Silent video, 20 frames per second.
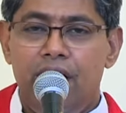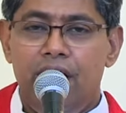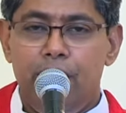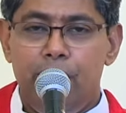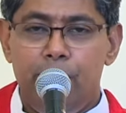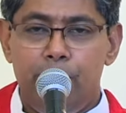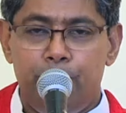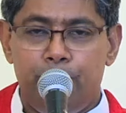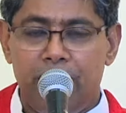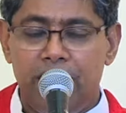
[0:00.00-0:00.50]

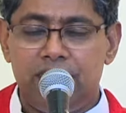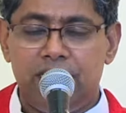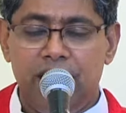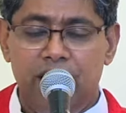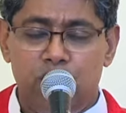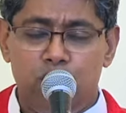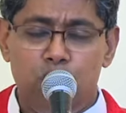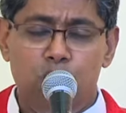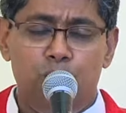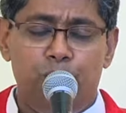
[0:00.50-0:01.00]

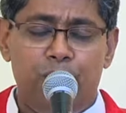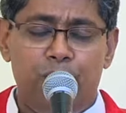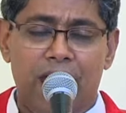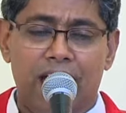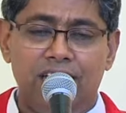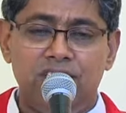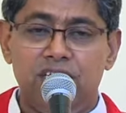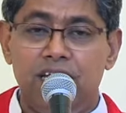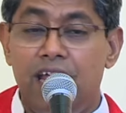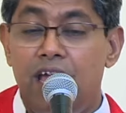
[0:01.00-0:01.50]
प्रतिरूप
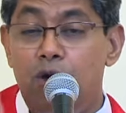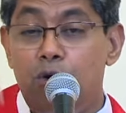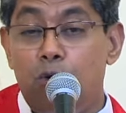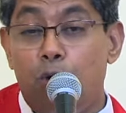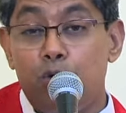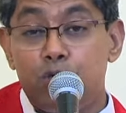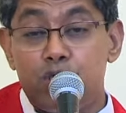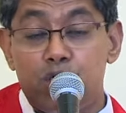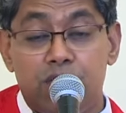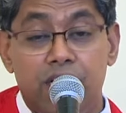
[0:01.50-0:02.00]
है जिन्हें
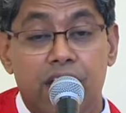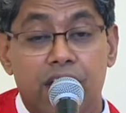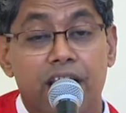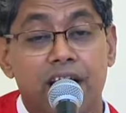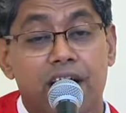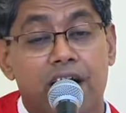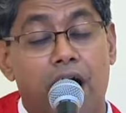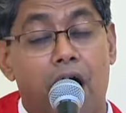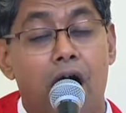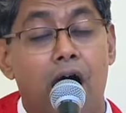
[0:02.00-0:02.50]
उस दिन
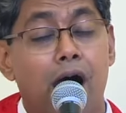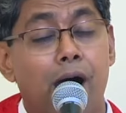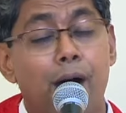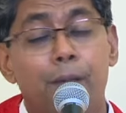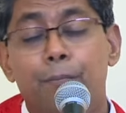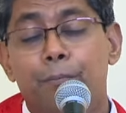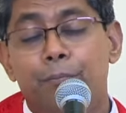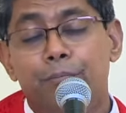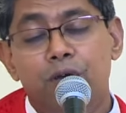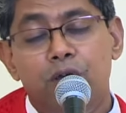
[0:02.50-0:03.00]

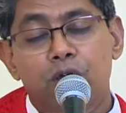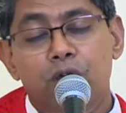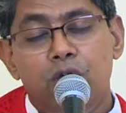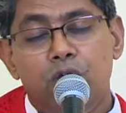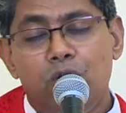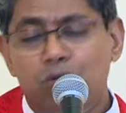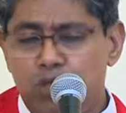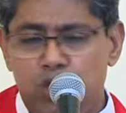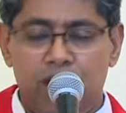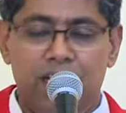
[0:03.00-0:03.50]
काम
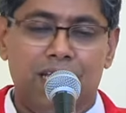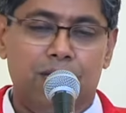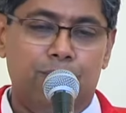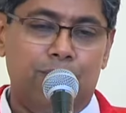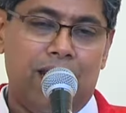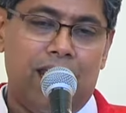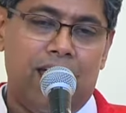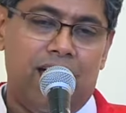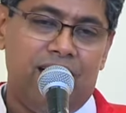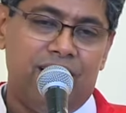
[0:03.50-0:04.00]
कुछ नहीं
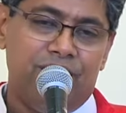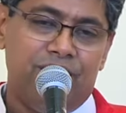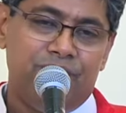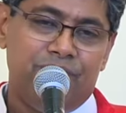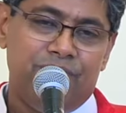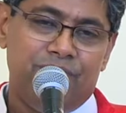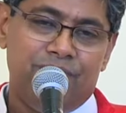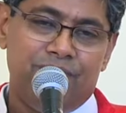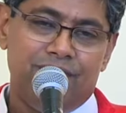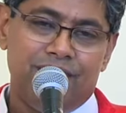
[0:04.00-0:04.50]
मिला
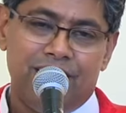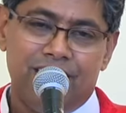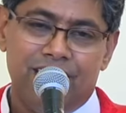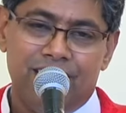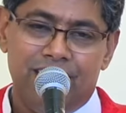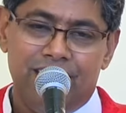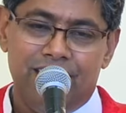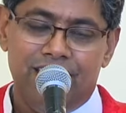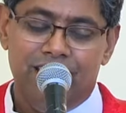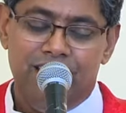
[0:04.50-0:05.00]

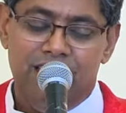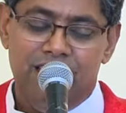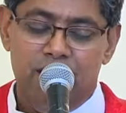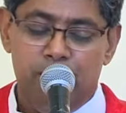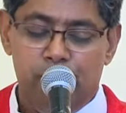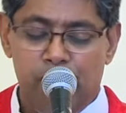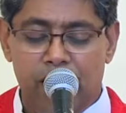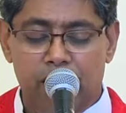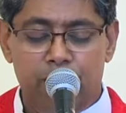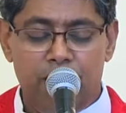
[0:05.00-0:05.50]

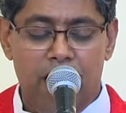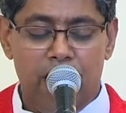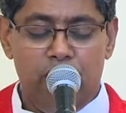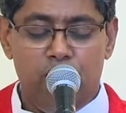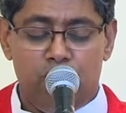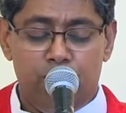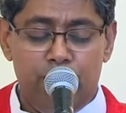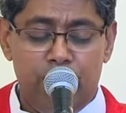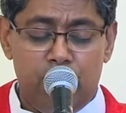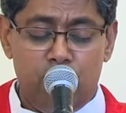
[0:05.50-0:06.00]
प्यारे भाई
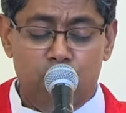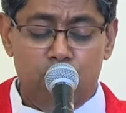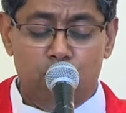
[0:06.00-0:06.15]
और बहनों